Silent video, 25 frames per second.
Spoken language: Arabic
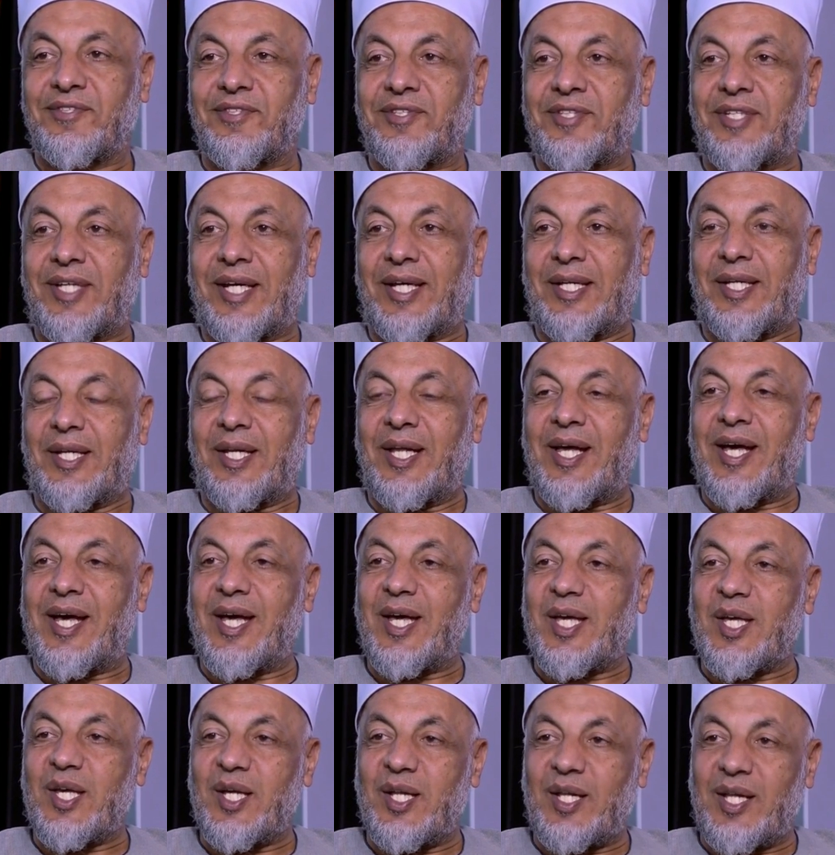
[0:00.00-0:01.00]
يعني
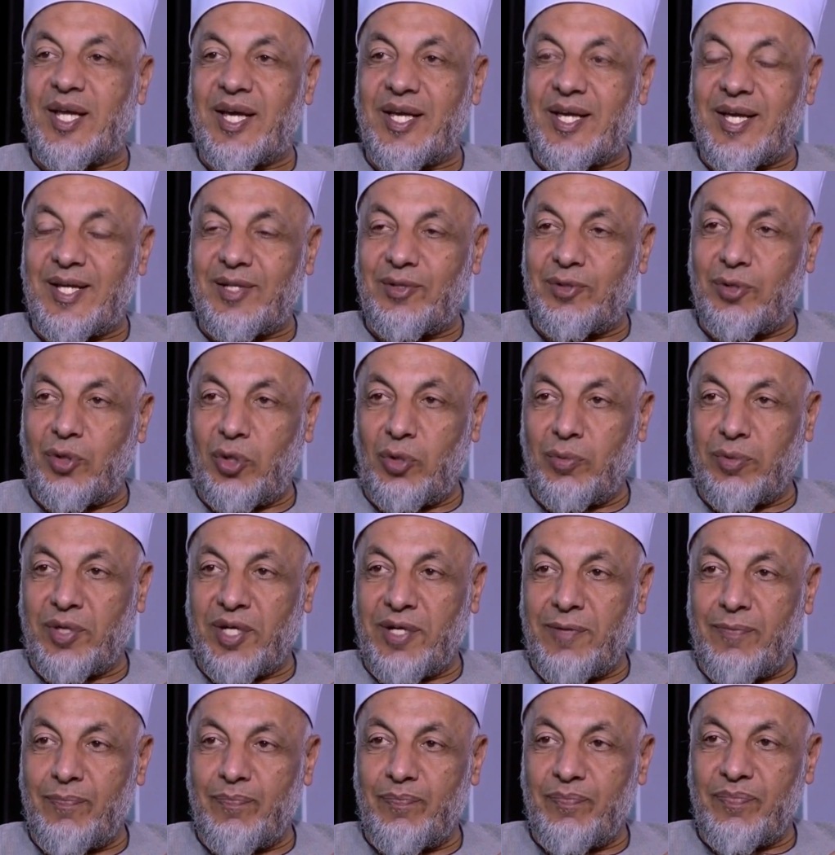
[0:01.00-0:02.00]
لا, هي لا هيأدي
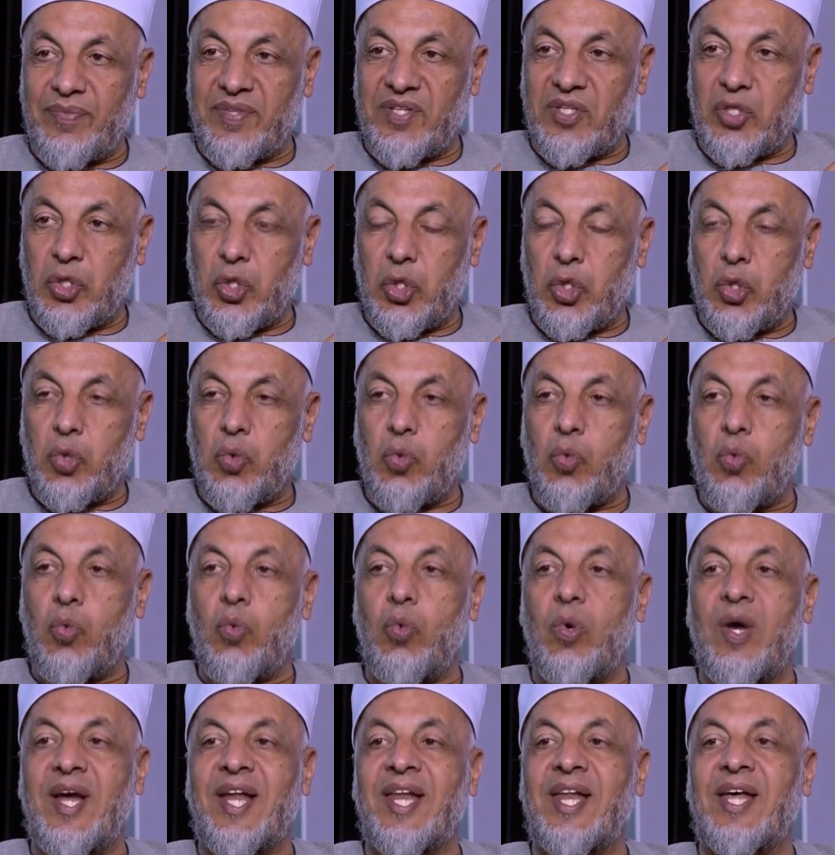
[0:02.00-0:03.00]
عمرة
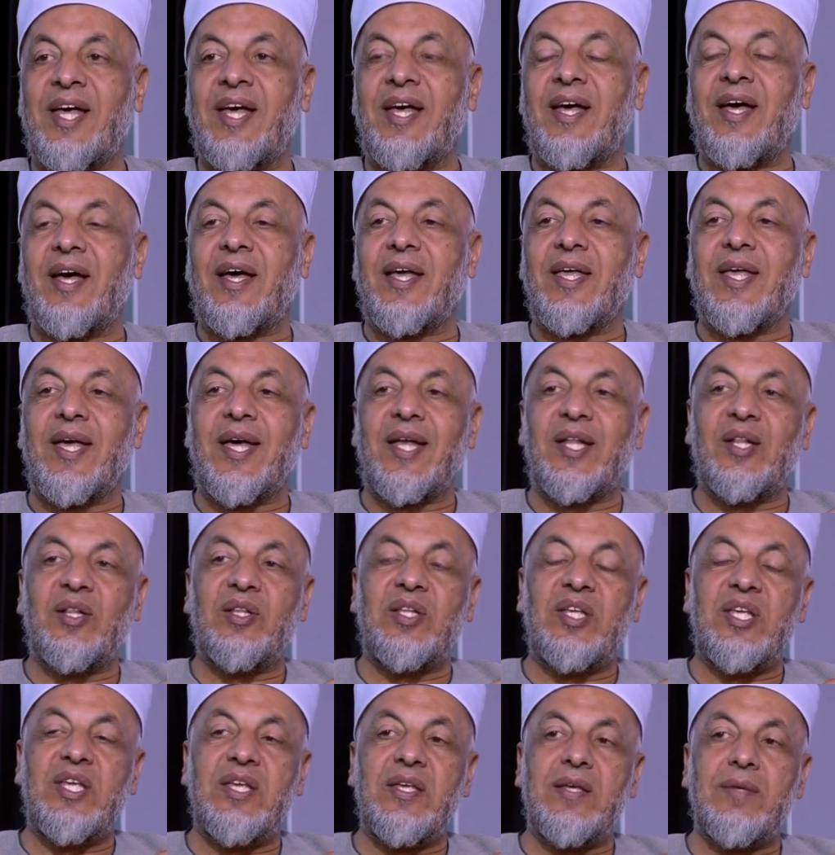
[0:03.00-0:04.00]
ولا
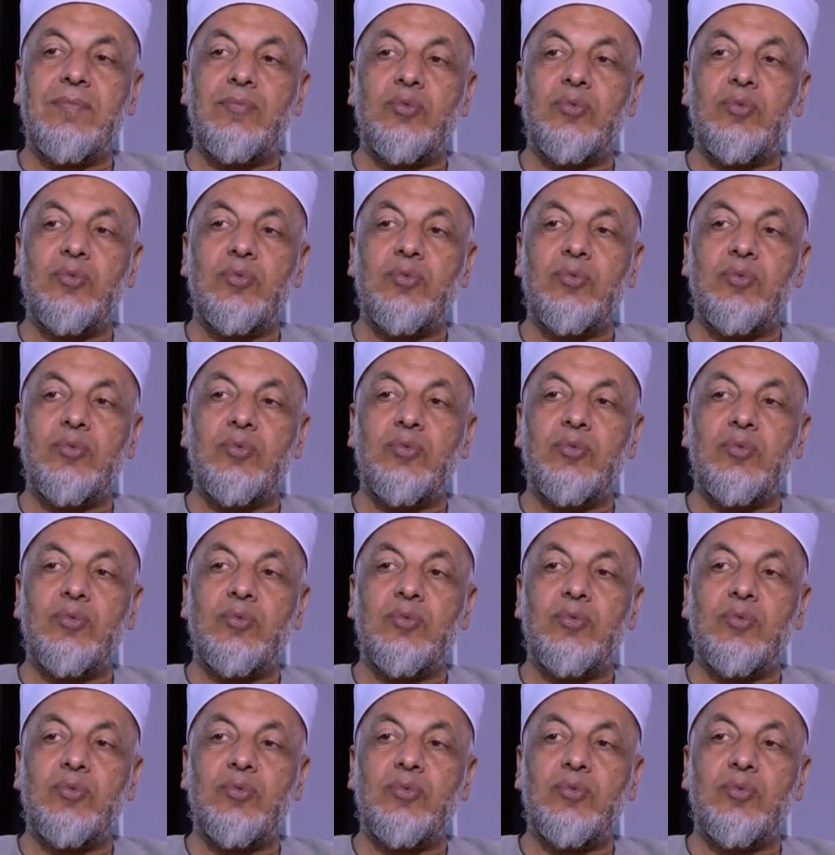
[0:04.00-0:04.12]
هيأدي